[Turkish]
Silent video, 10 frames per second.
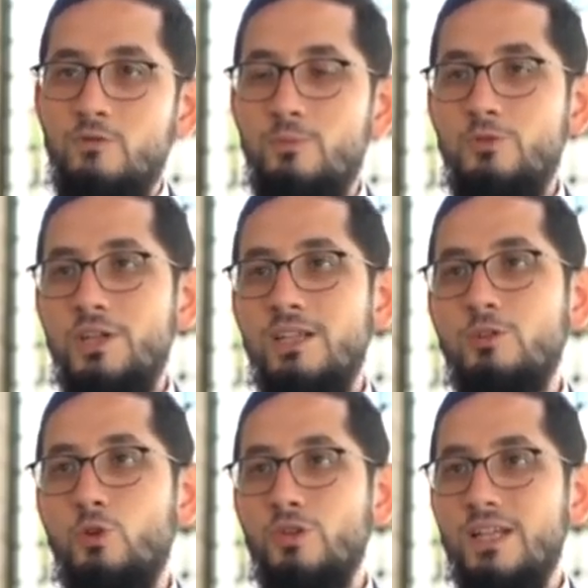Ve bu
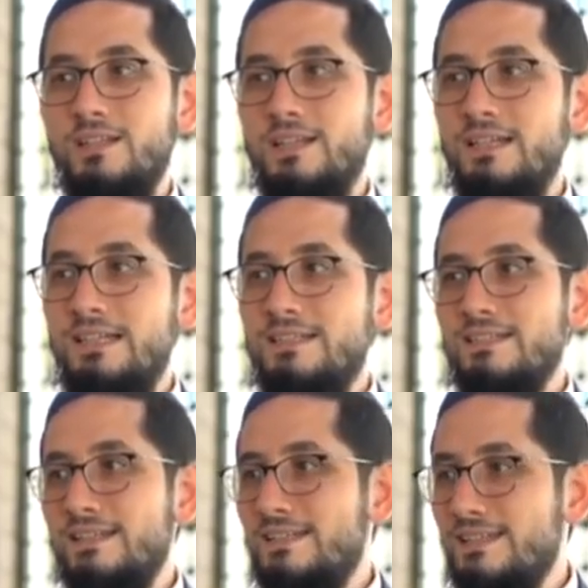şekilde onlara da
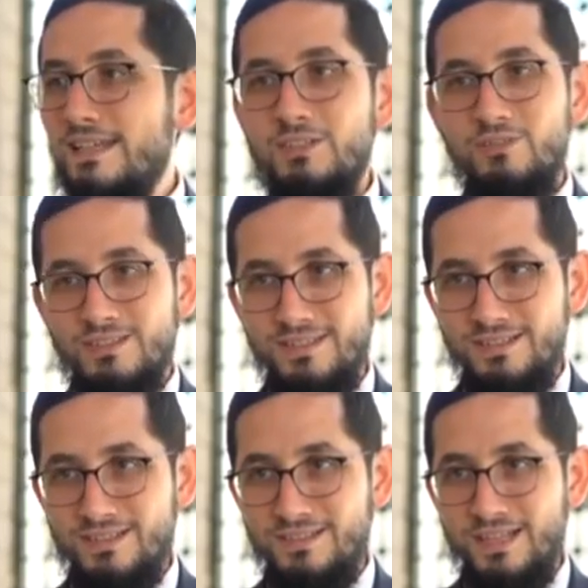sanki kendi
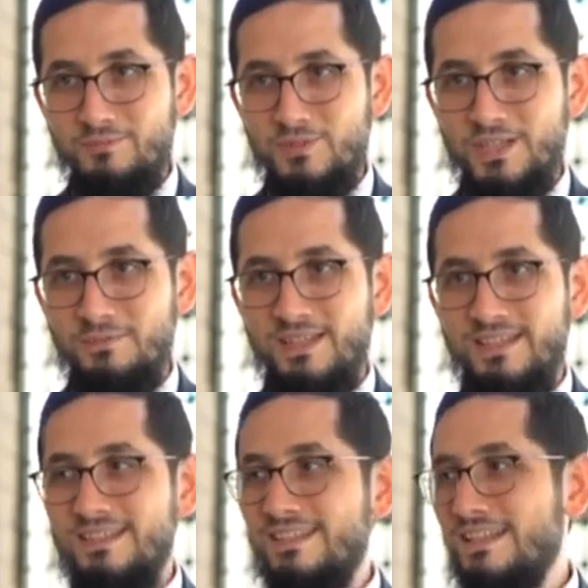vatanlarındaymış
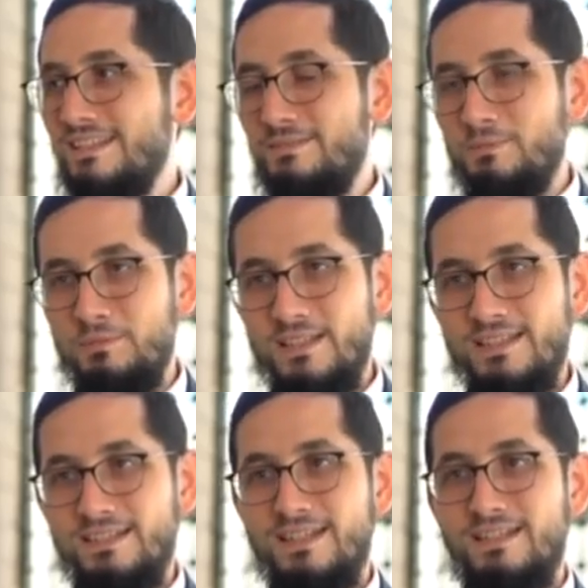gibi, kendi
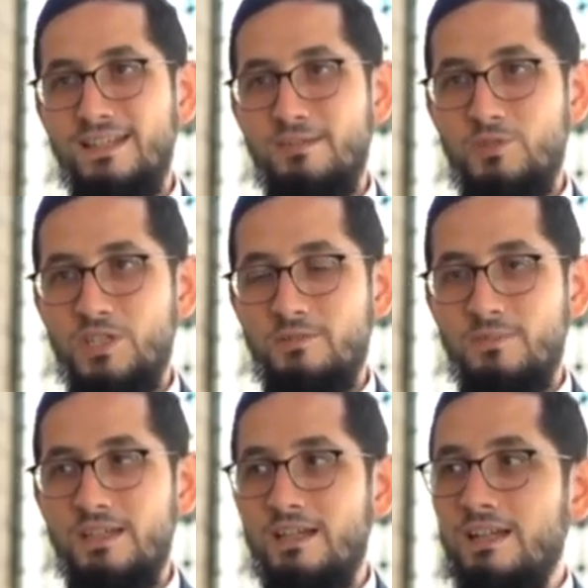memleketlerindeymiş
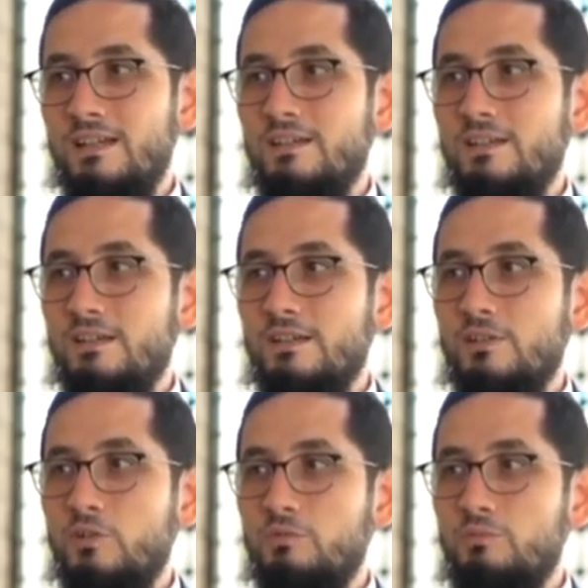gibi
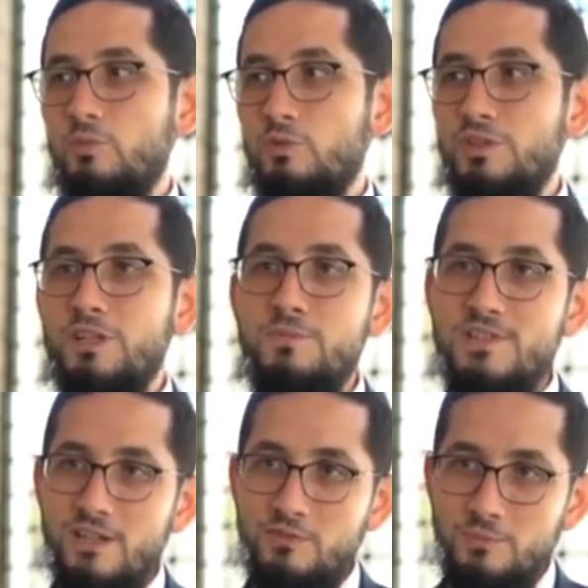e, onları
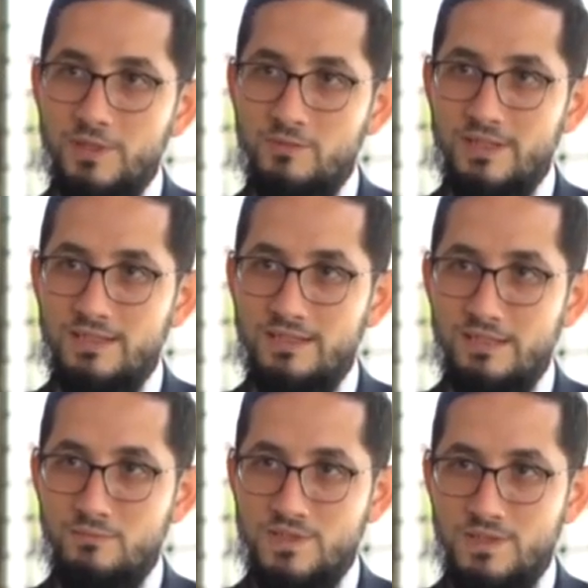misafirperver
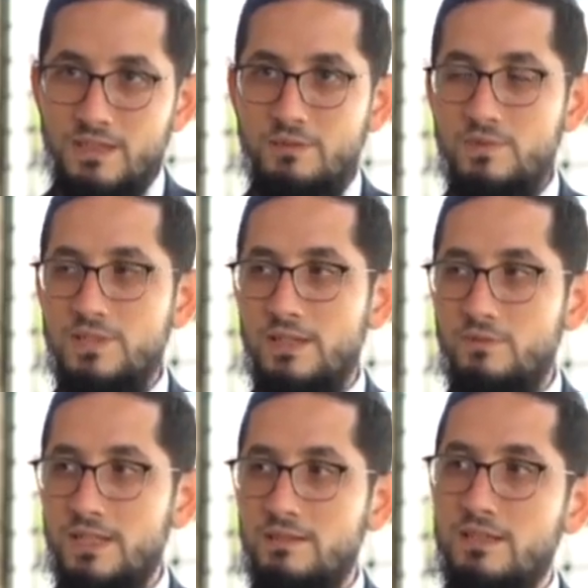ettiğimizi,
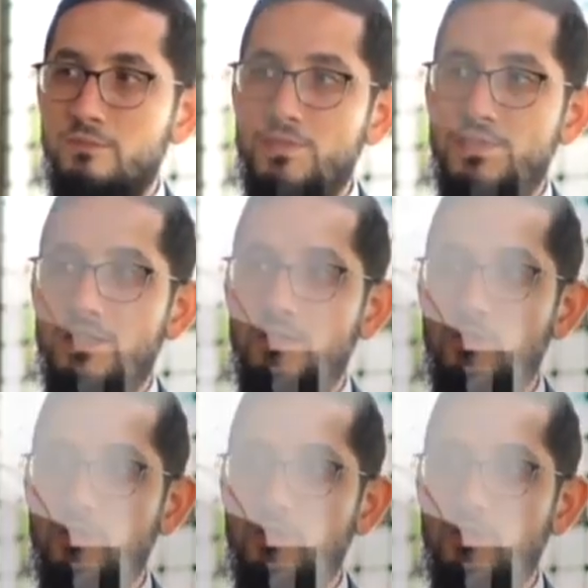misafir ettiğimizi